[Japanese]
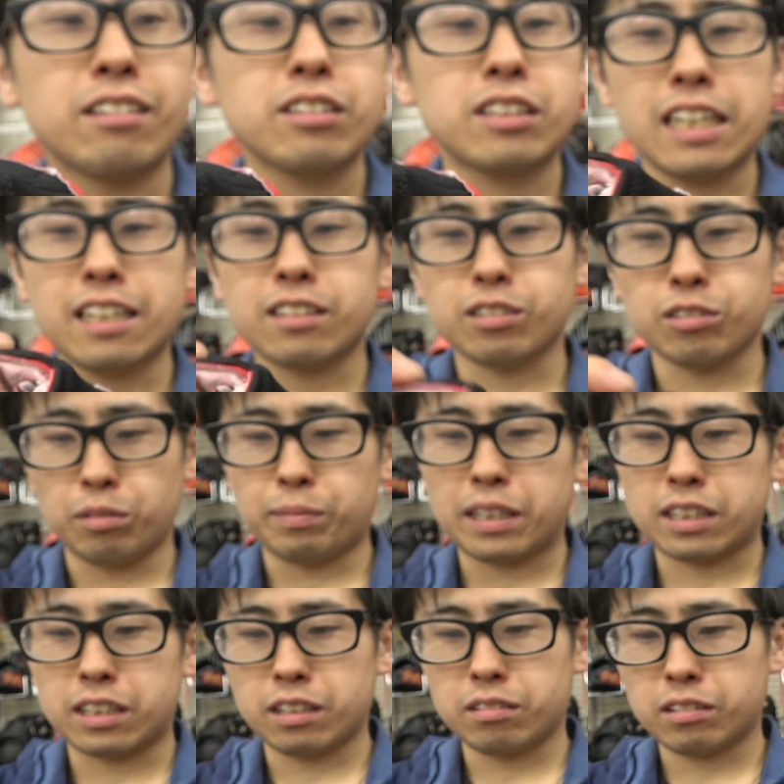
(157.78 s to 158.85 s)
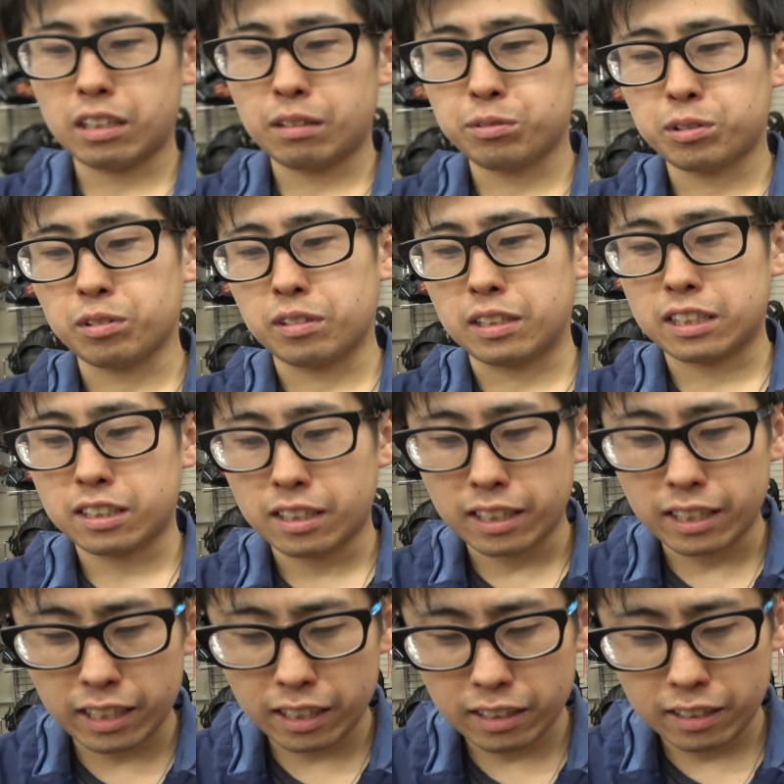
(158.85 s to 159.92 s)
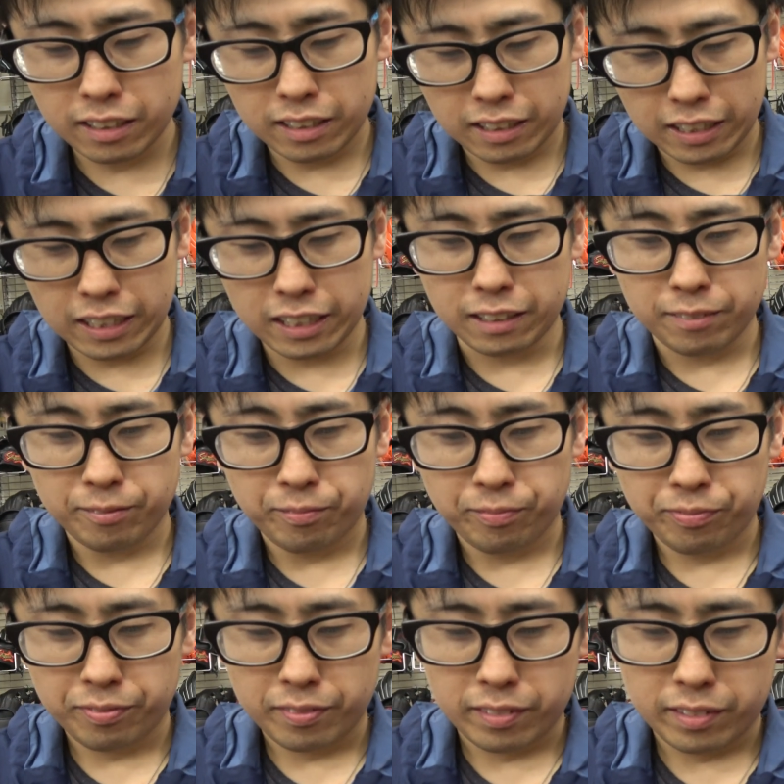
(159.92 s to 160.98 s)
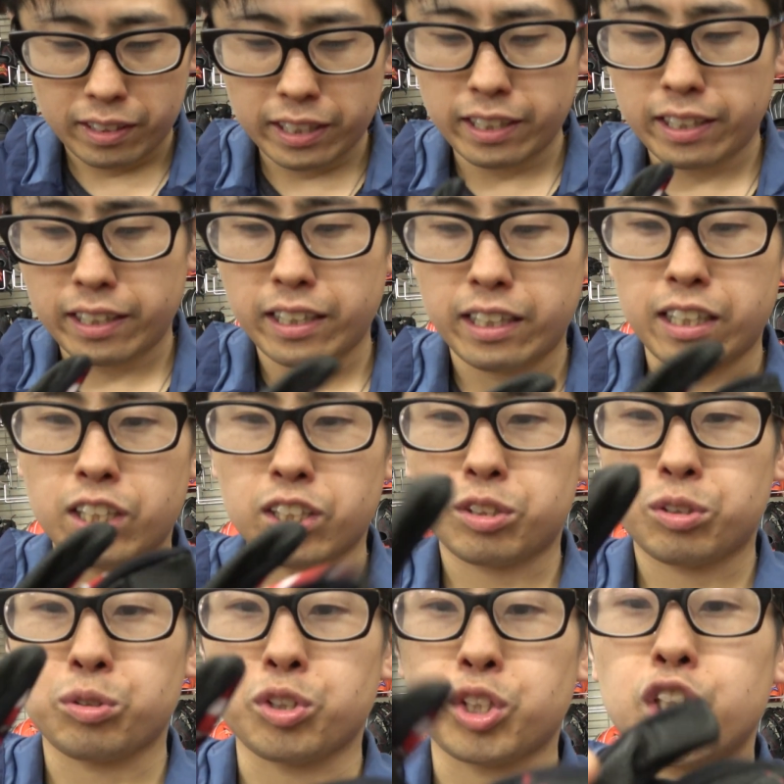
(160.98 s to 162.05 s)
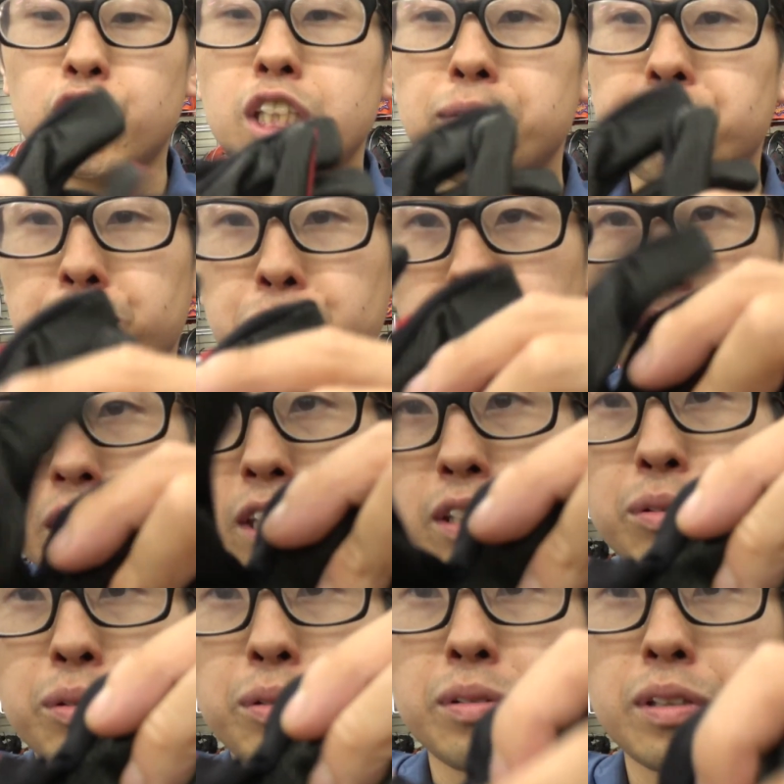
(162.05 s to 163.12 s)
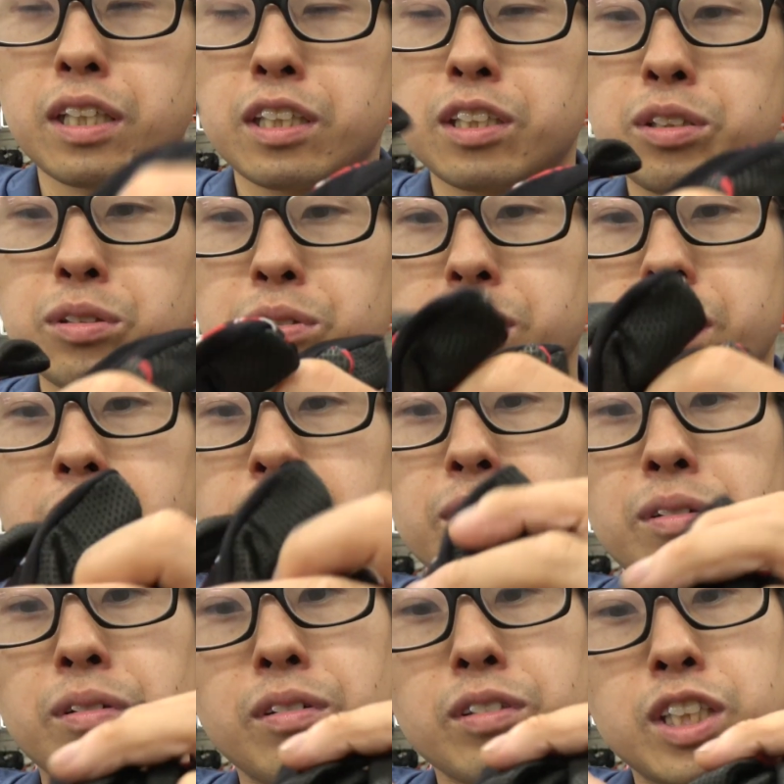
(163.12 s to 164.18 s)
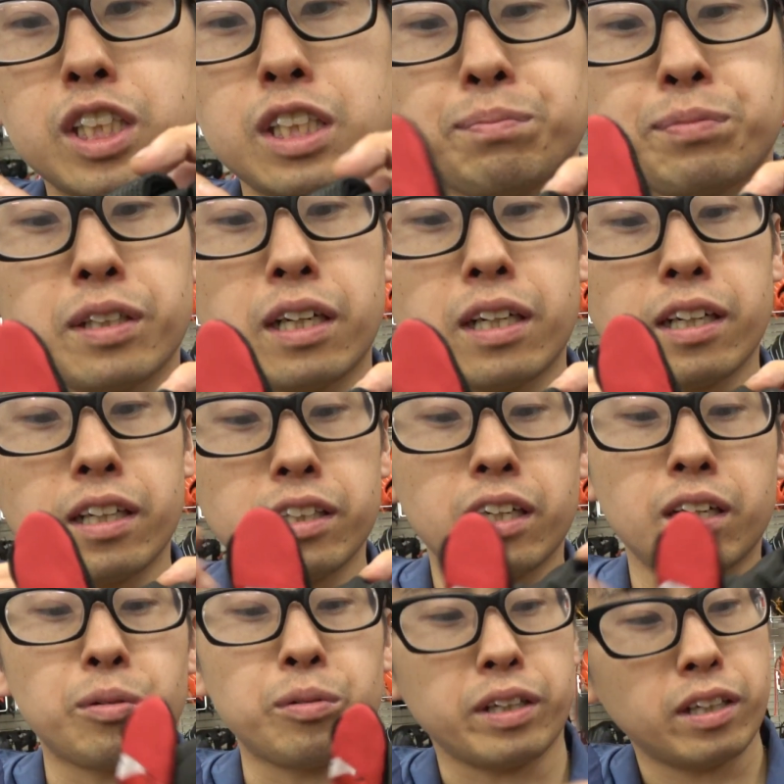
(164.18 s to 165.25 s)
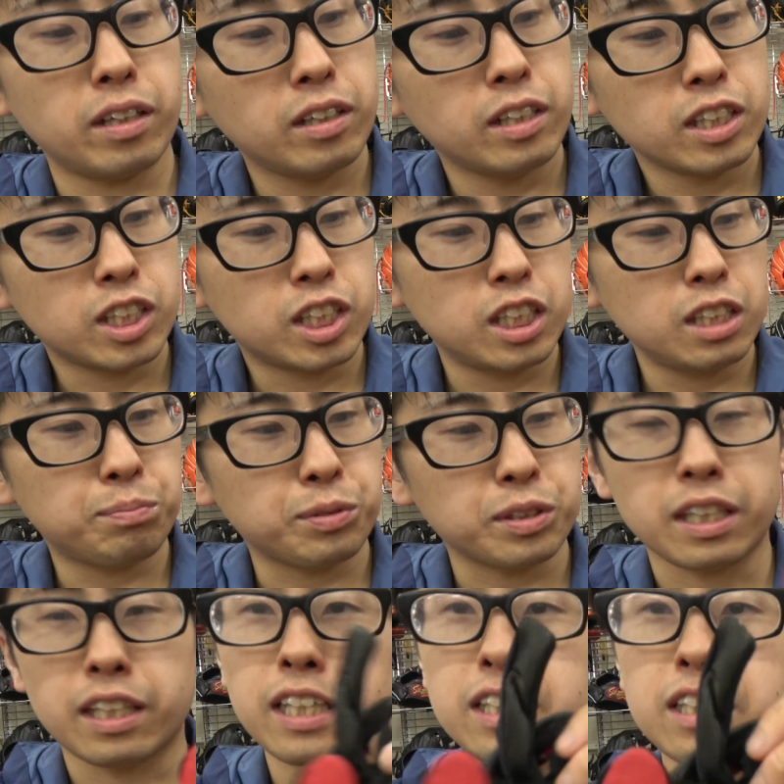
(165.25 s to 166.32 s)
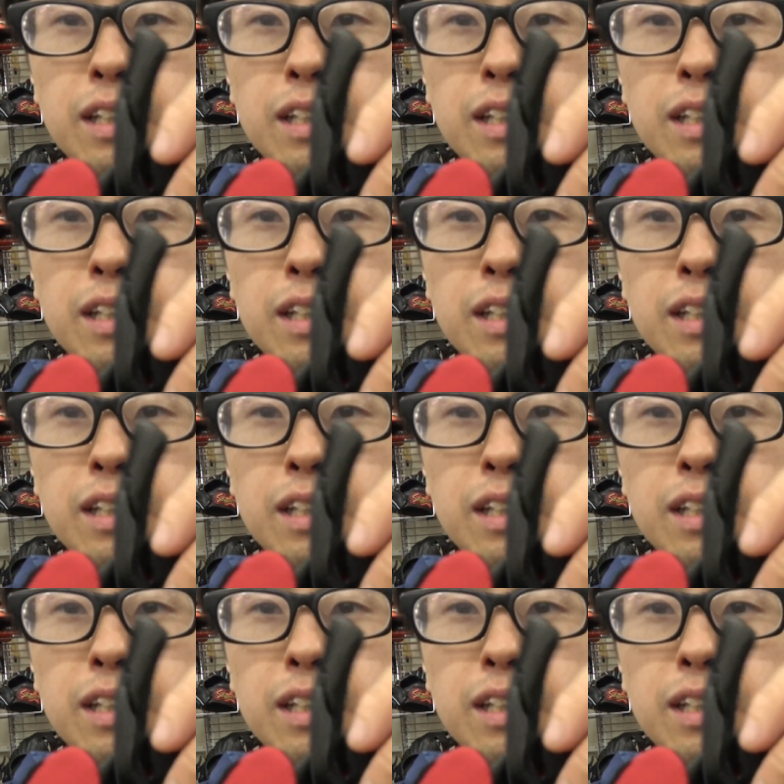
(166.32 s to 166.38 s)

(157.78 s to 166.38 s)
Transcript: エル サイズのバッティング手袋でしたね。はい。で、えー、ちょっとシープスキンというか、非常にあの、シープなんかな、これ。シープじゃない